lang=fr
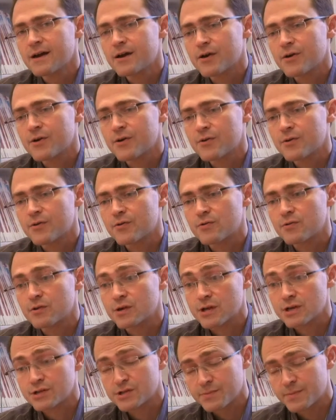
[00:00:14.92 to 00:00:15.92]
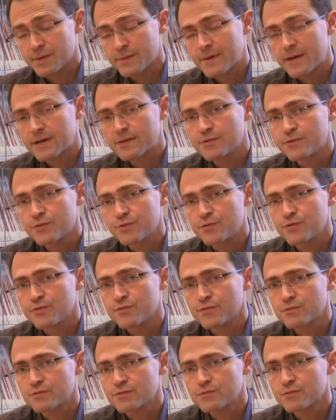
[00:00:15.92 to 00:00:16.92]
euh, dans lequel j'ai pas mal de, de,
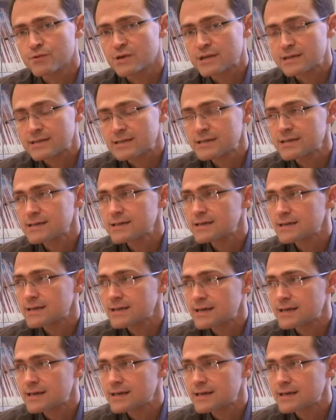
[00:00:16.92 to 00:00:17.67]
fonctions cliniques.